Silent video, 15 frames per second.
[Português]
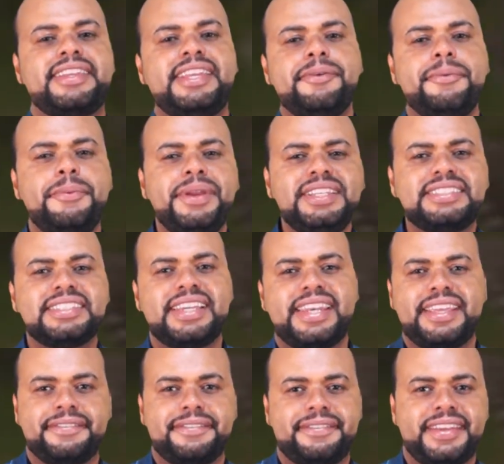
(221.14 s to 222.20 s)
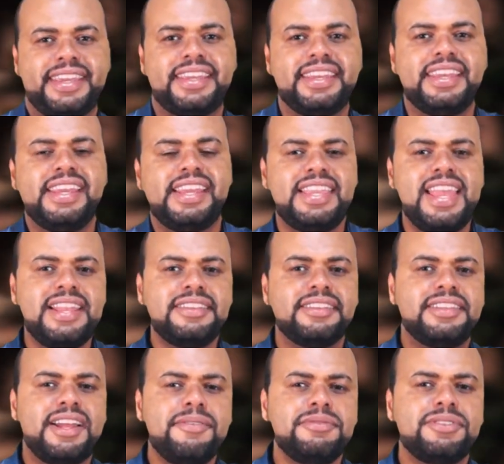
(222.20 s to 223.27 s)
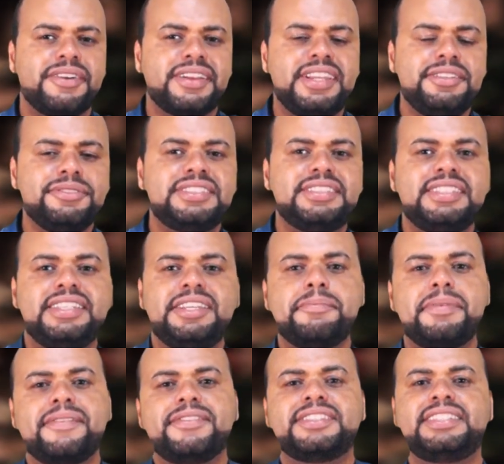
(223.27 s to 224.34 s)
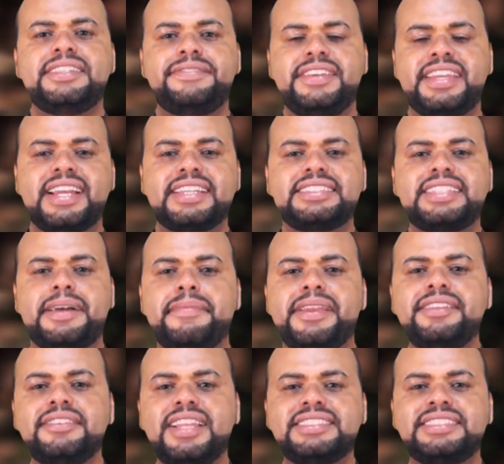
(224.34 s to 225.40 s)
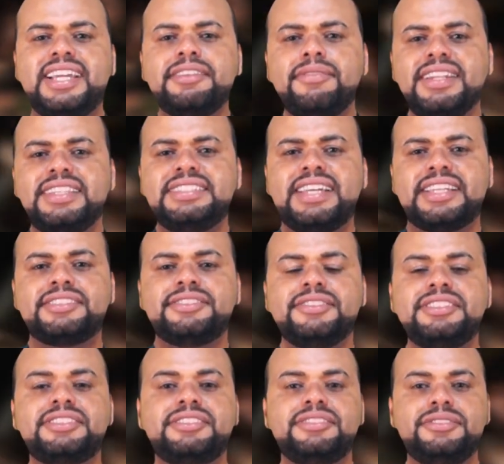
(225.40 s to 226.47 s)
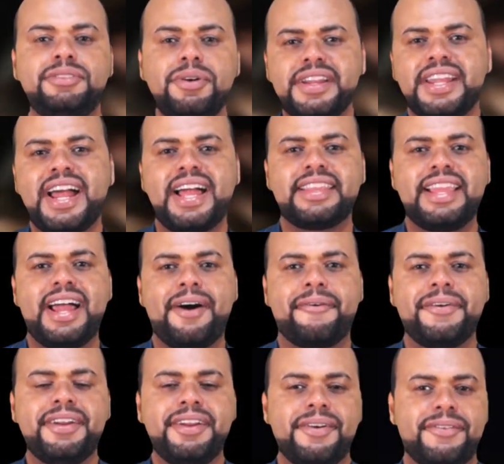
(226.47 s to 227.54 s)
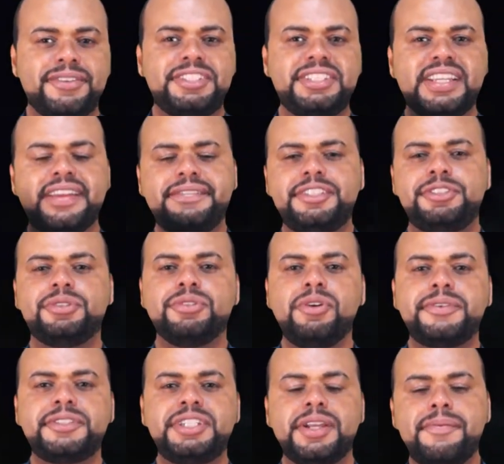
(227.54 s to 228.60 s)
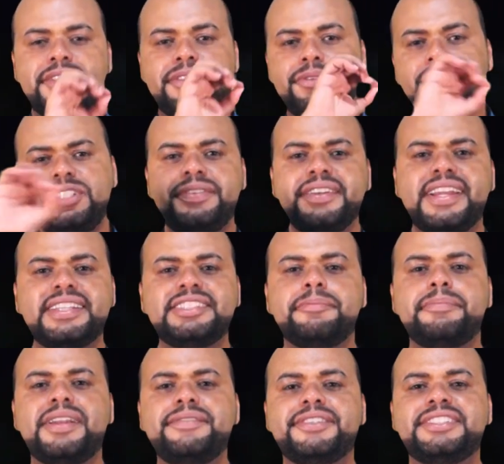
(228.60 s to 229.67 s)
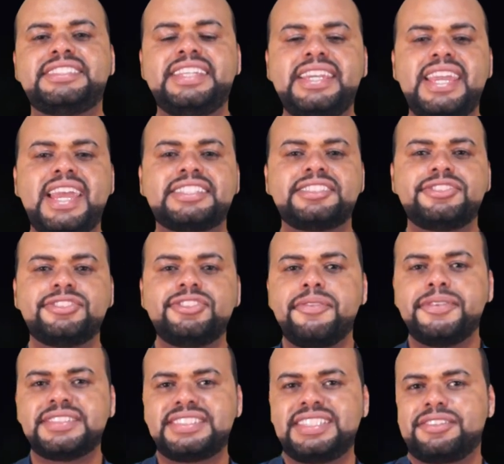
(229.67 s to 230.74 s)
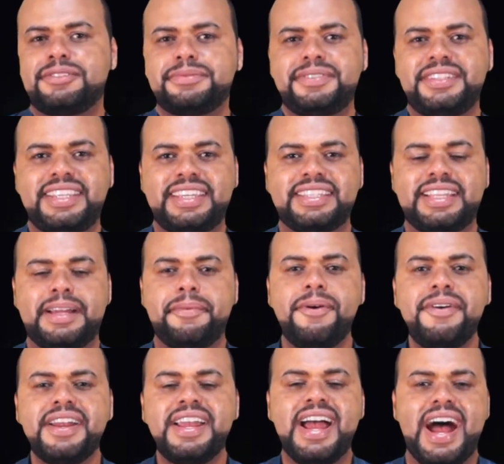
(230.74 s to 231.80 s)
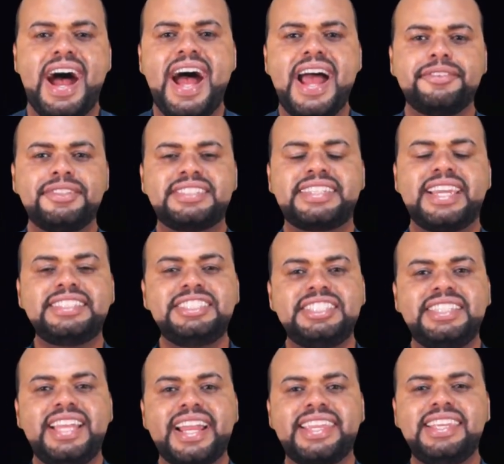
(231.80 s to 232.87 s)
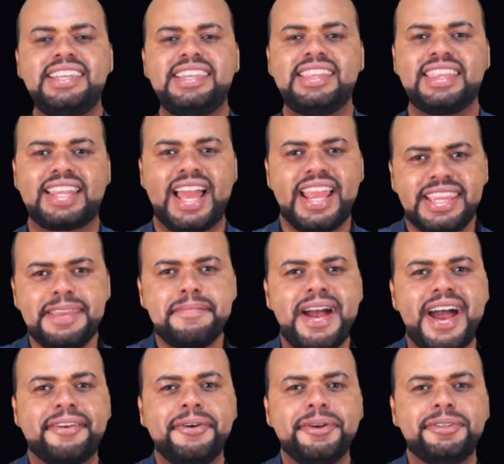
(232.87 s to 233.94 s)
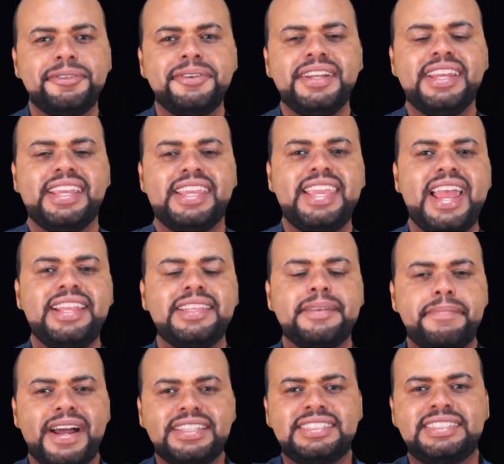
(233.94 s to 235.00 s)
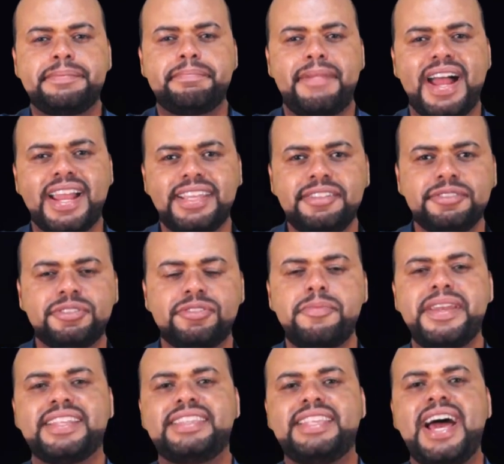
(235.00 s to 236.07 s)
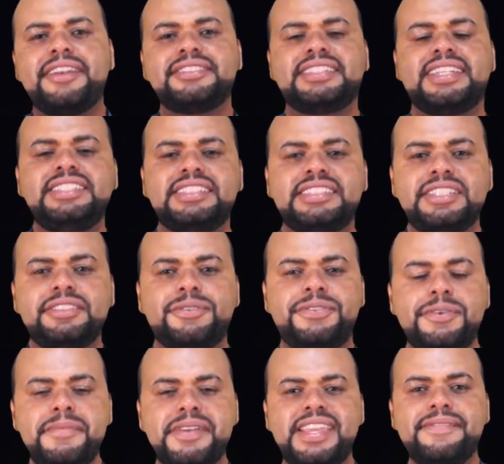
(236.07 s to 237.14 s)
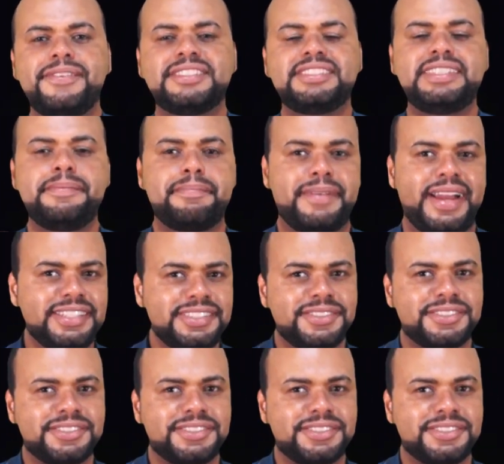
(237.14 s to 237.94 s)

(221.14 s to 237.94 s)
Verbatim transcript: aqui, o inscrever, e ainda dá um toquinho no sininho para você ficar sabendo das atualizações do canal. Quando chega vídeo novo, chega uma notificação para você e é só você conferir, tá bom? Ah, e não esquece de dar aquele like maroto e ainda participar aqui nos comentários aí dizendo o filme que você mais